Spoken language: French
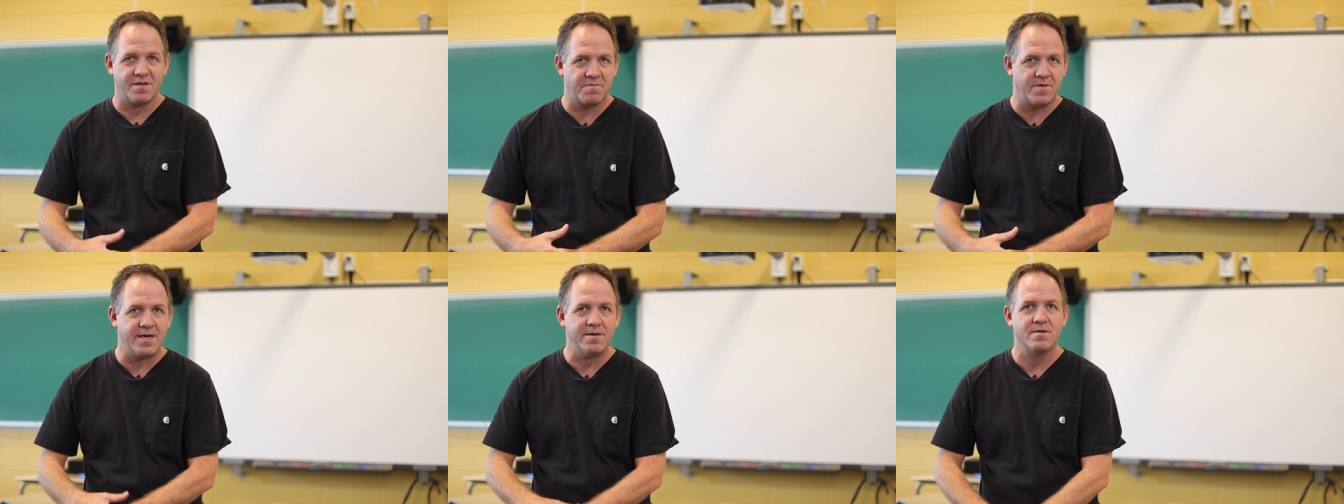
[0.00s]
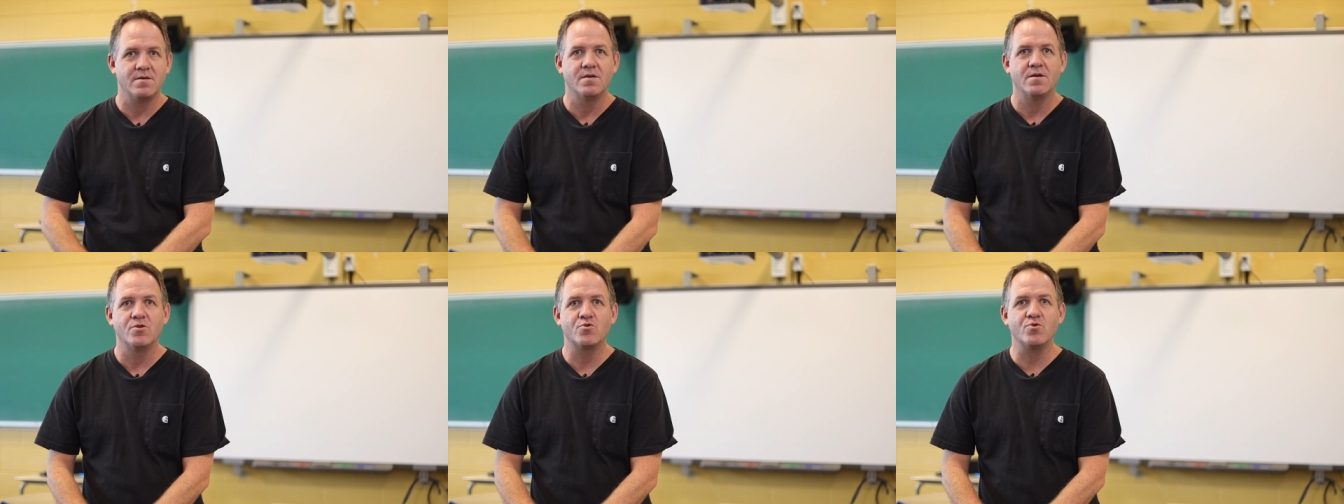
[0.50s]
les faits,
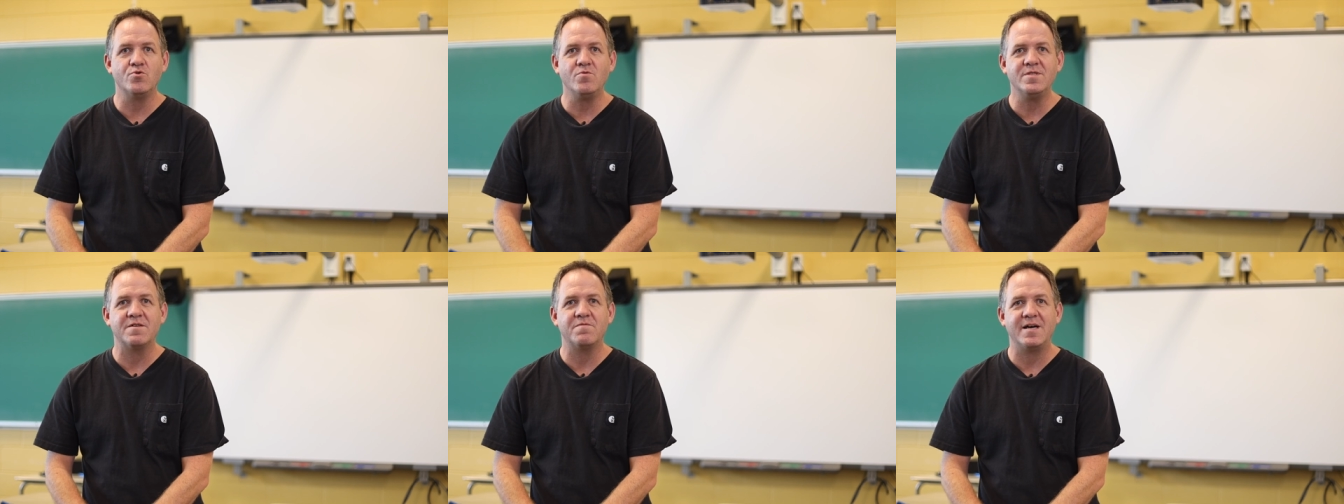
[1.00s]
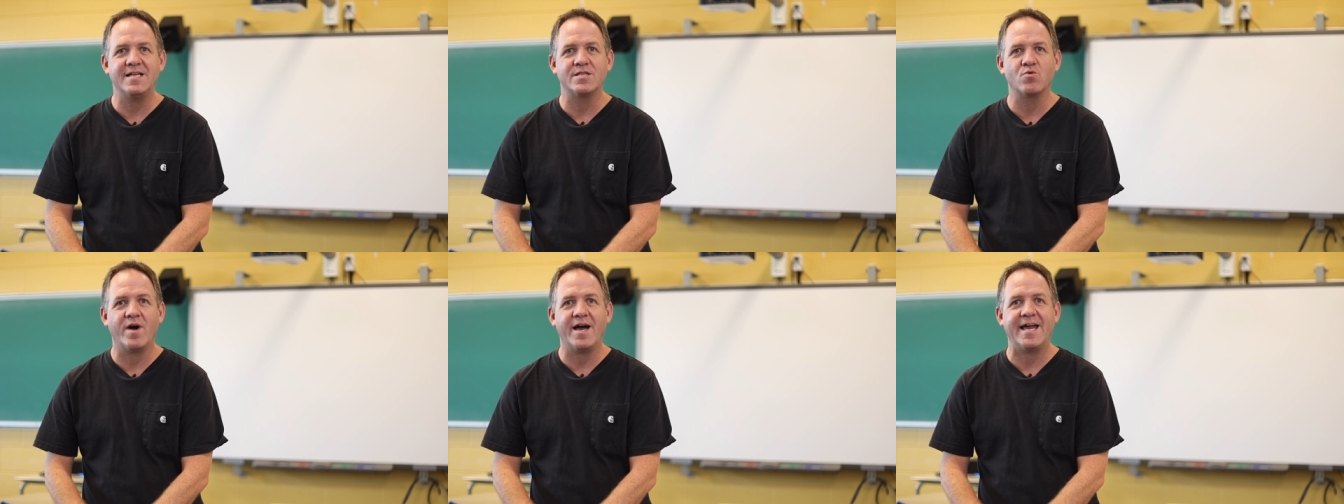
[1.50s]
Trudeau défend les
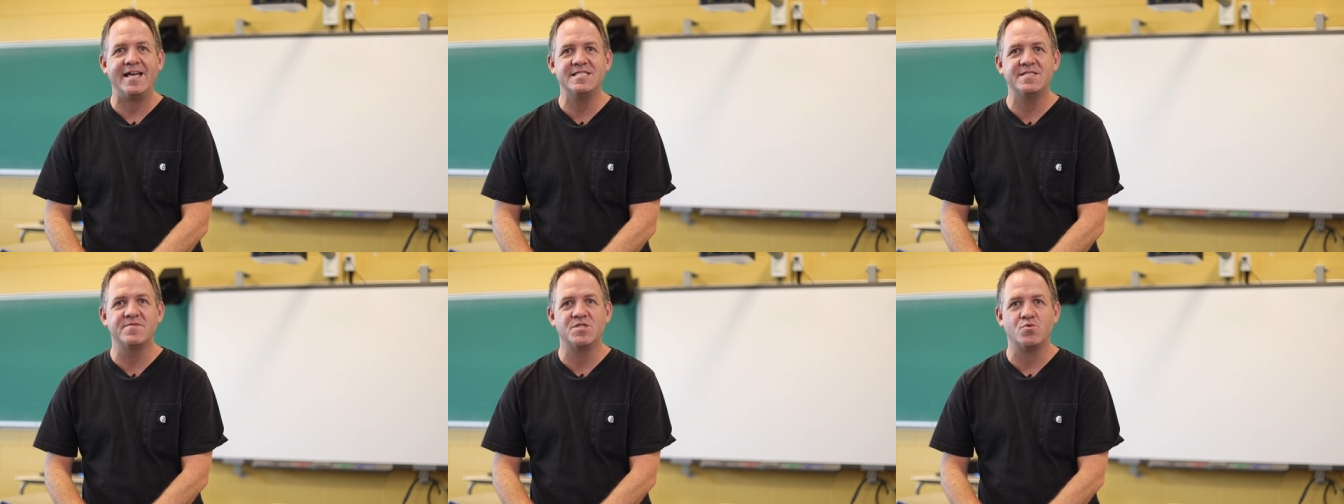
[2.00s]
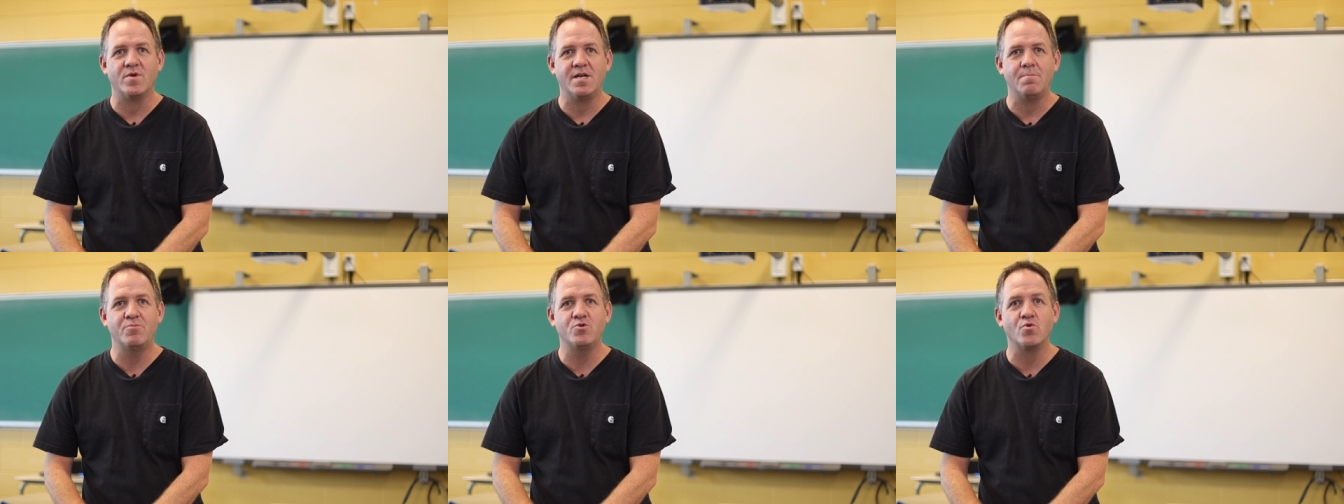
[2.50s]
droits
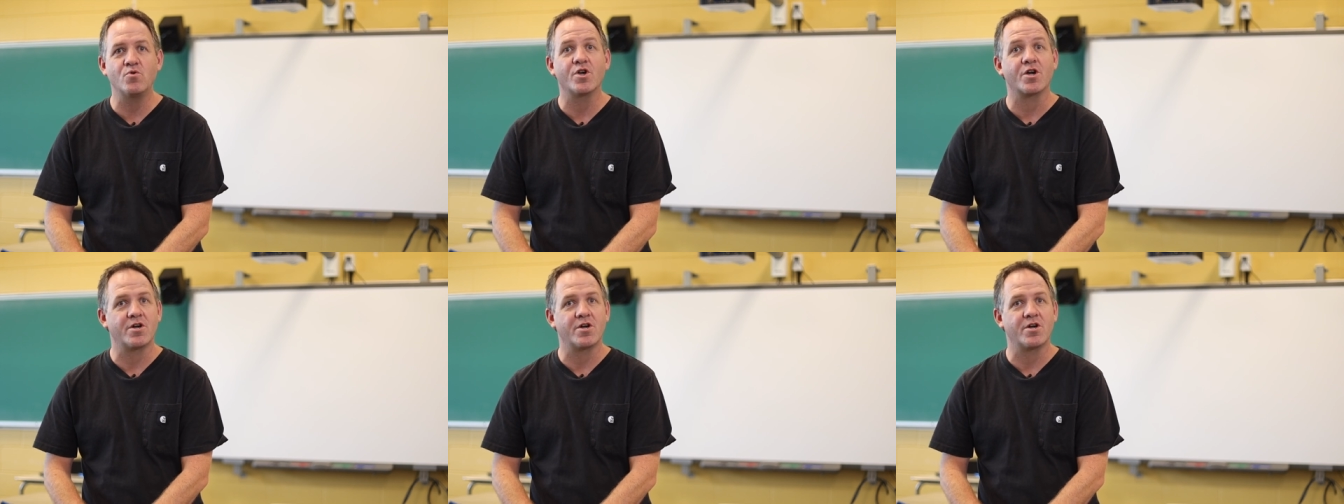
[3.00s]
individuels plutôt que